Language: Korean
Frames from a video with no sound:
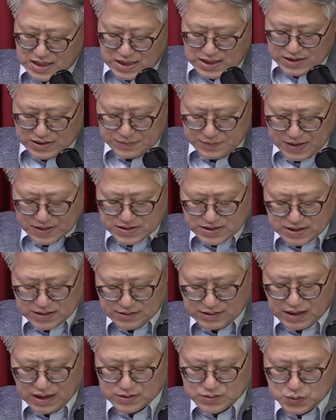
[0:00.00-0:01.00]
임
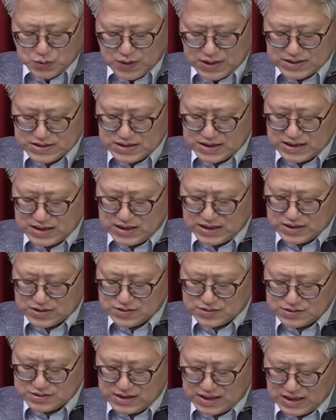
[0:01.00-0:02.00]
회장과 조 회장 임기
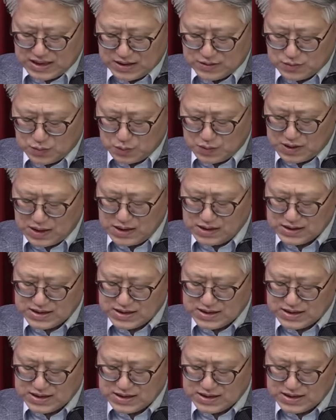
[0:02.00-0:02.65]
중 은행에 손해를